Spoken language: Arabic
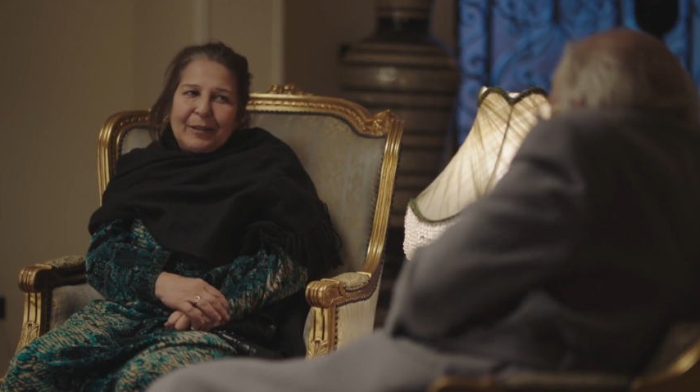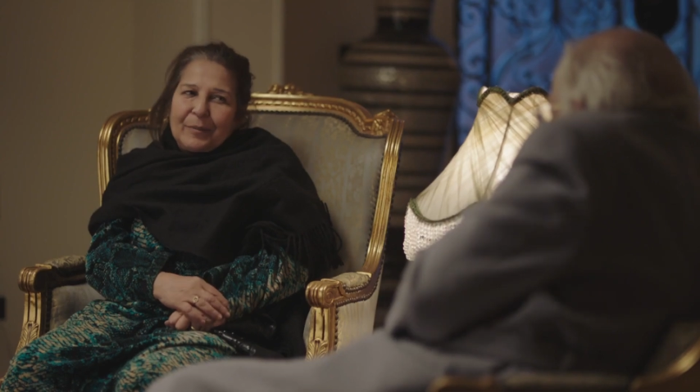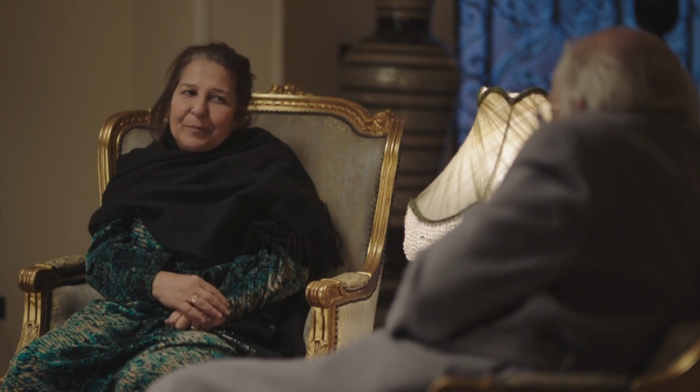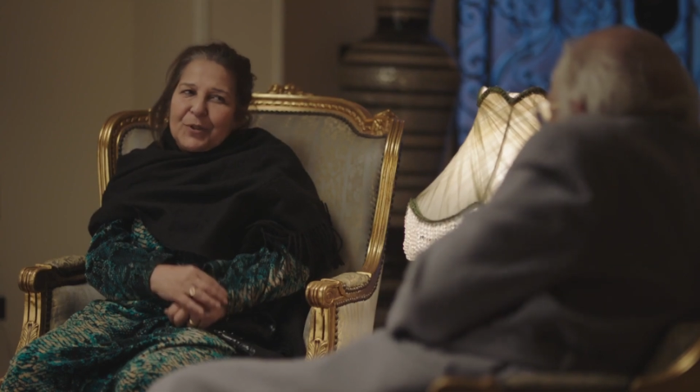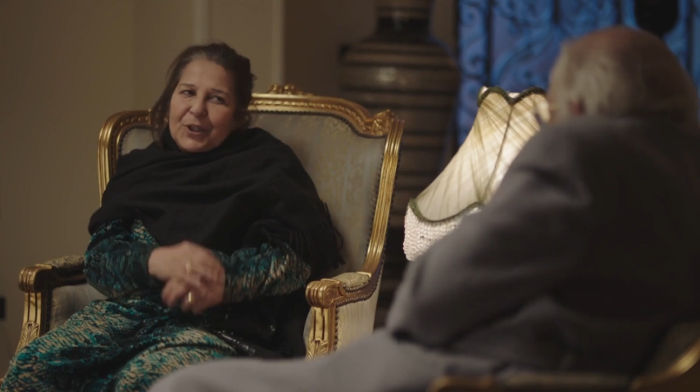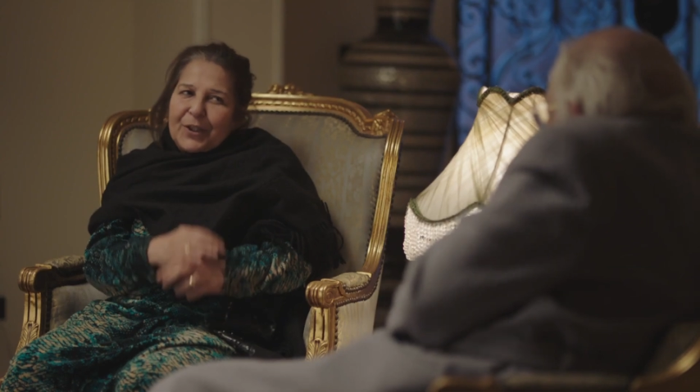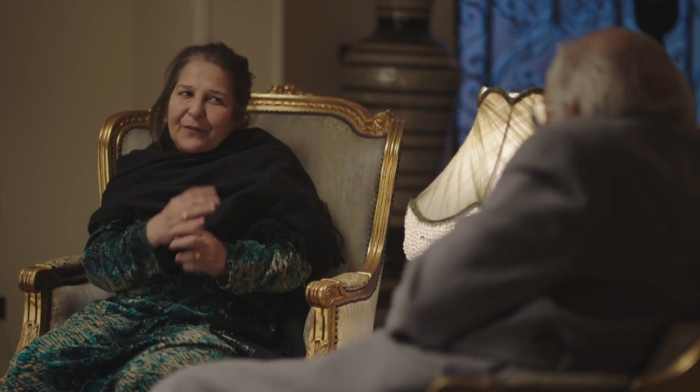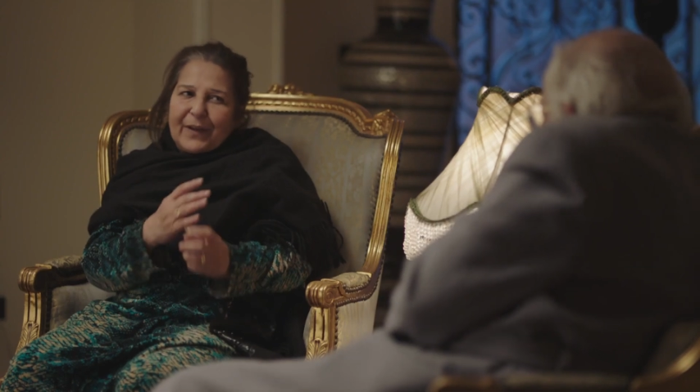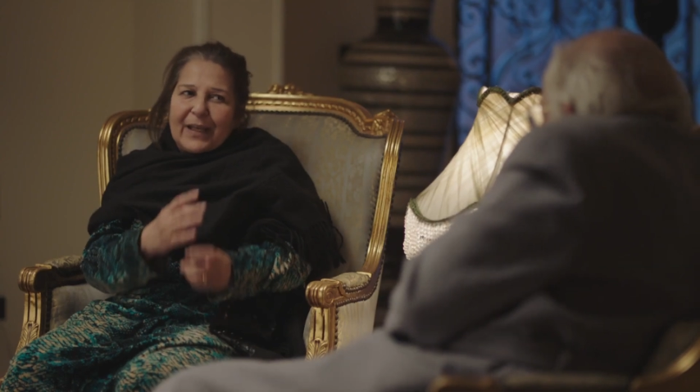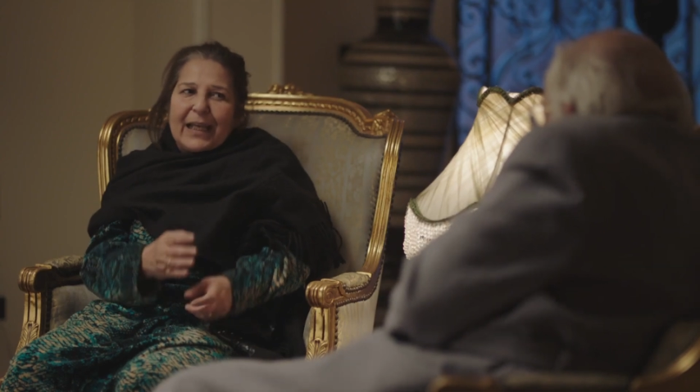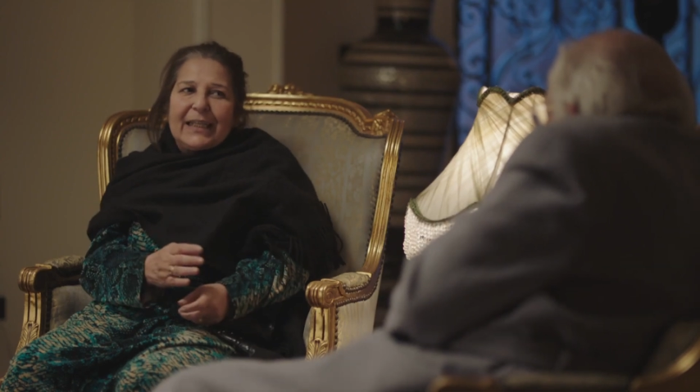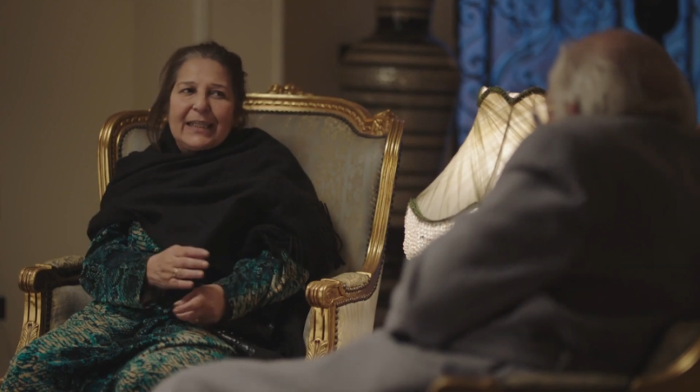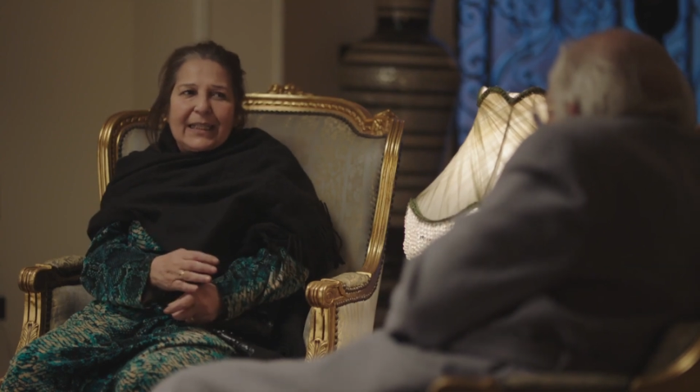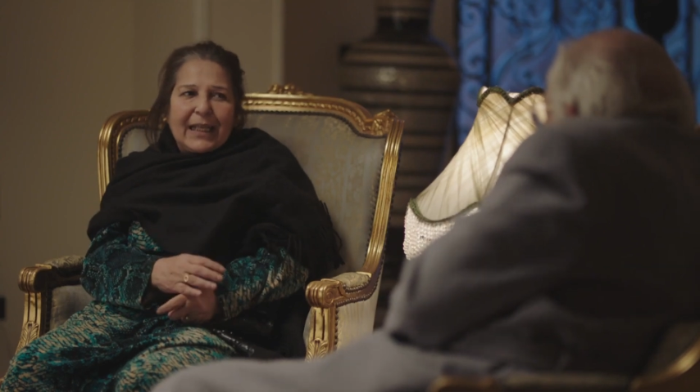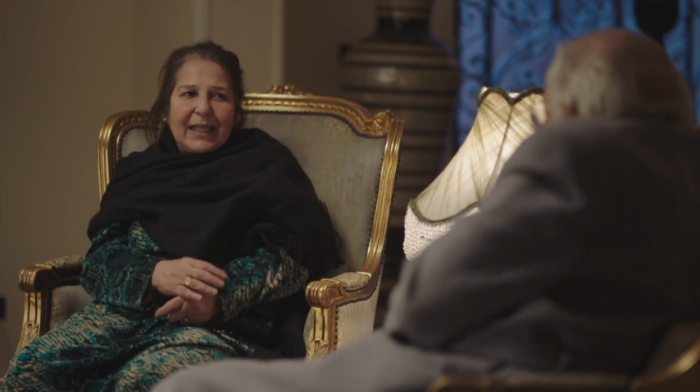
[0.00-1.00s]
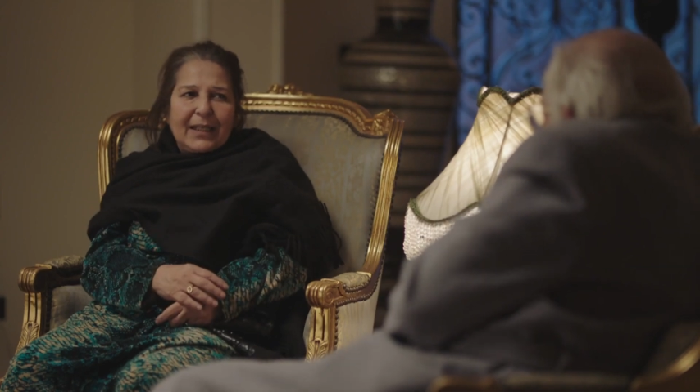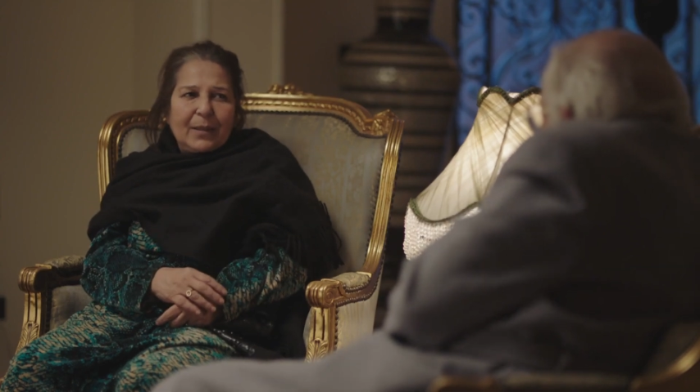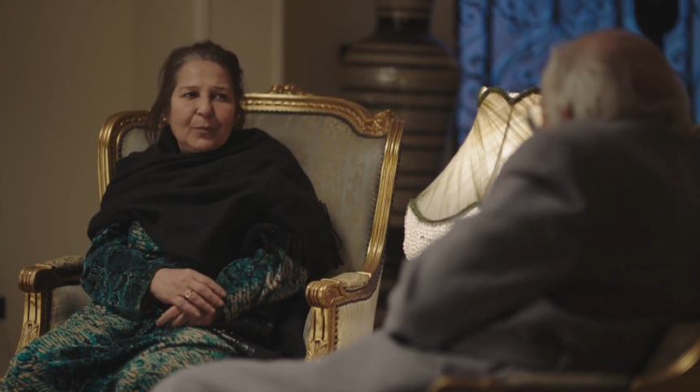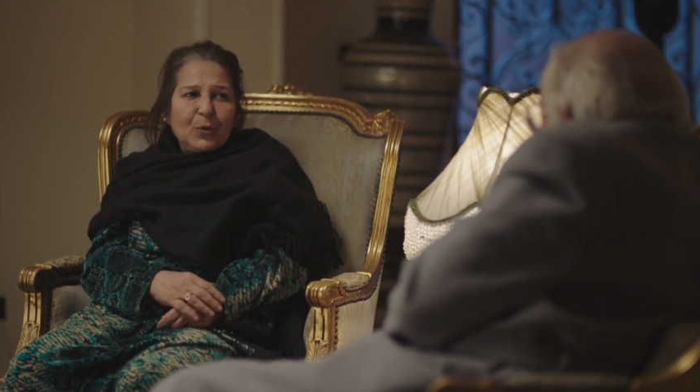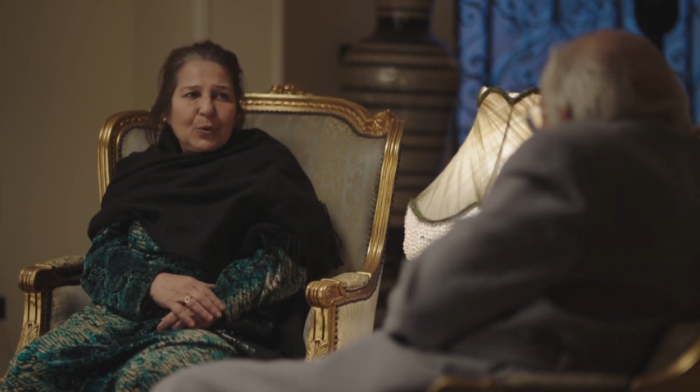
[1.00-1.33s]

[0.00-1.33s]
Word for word: مش كفايه علينا غياب